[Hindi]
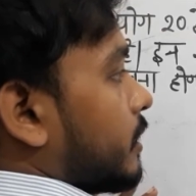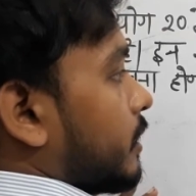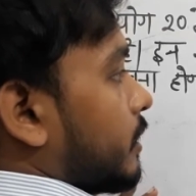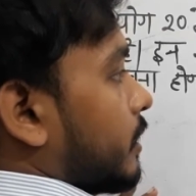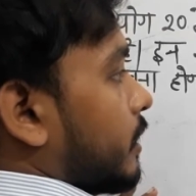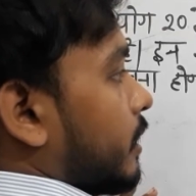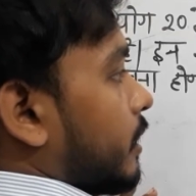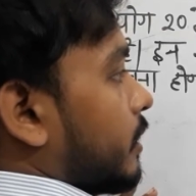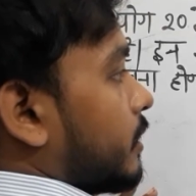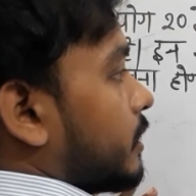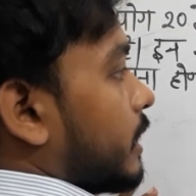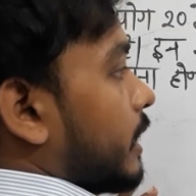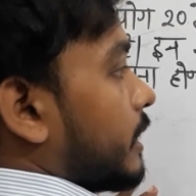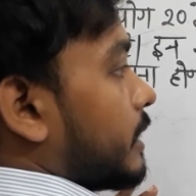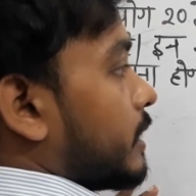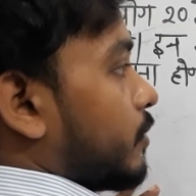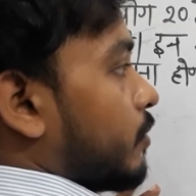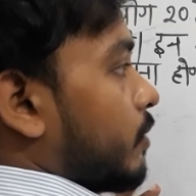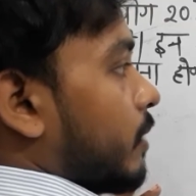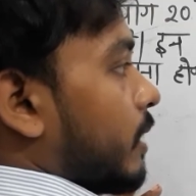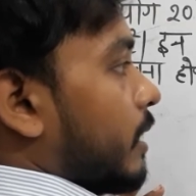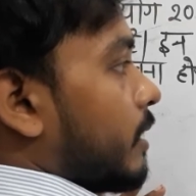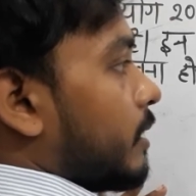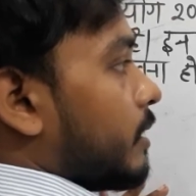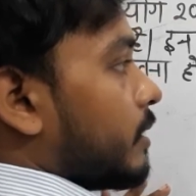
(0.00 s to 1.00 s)
छः
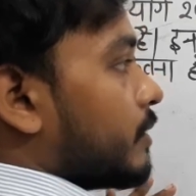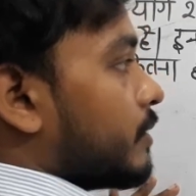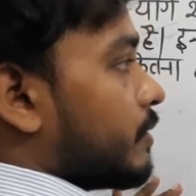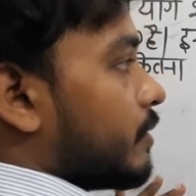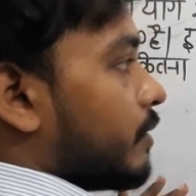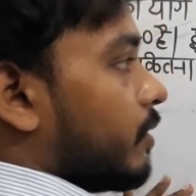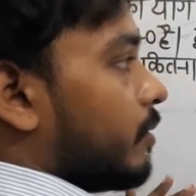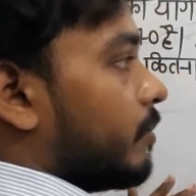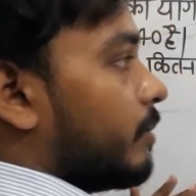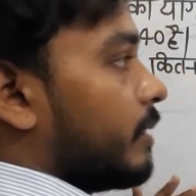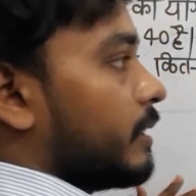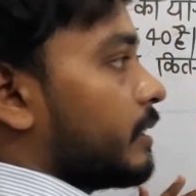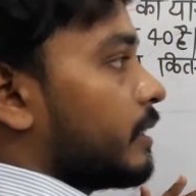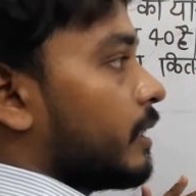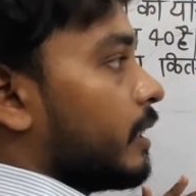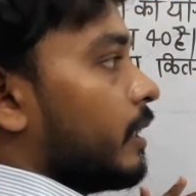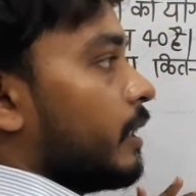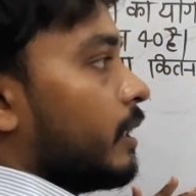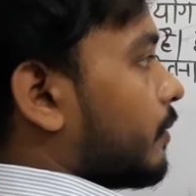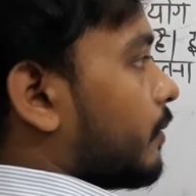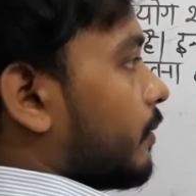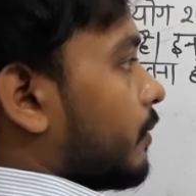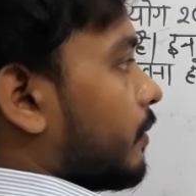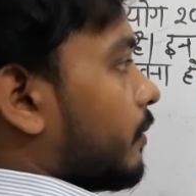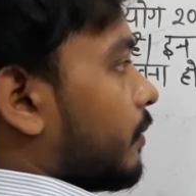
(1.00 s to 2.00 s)
चौका
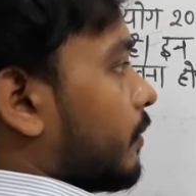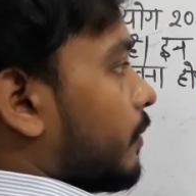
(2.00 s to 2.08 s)
चौबीस